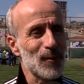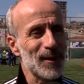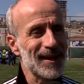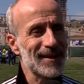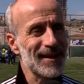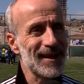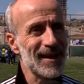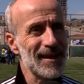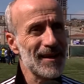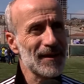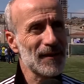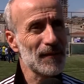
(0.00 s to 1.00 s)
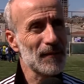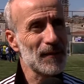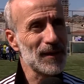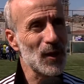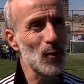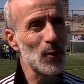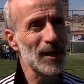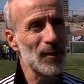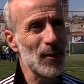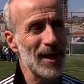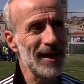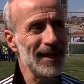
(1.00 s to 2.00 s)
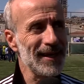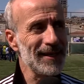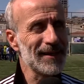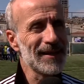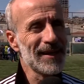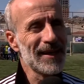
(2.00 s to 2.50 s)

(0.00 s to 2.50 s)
والأتراك بدوري واحد